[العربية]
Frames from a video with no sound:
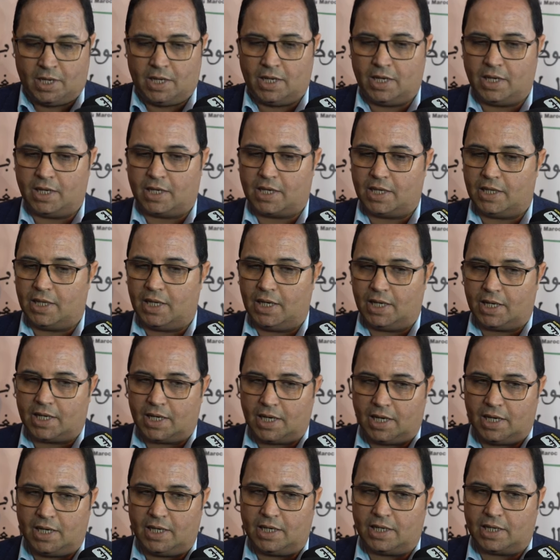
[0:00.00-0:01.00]
آه، كذلك
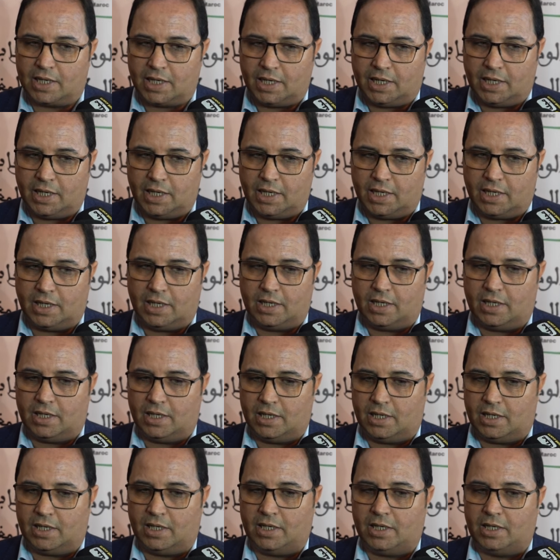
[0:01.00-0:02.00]
كان
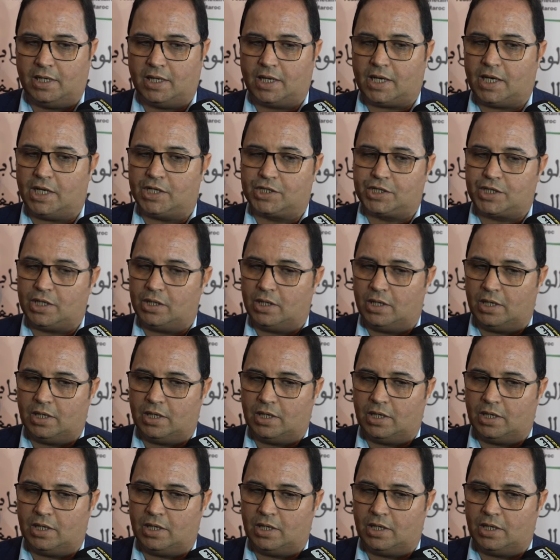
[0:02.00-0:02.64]
نقاش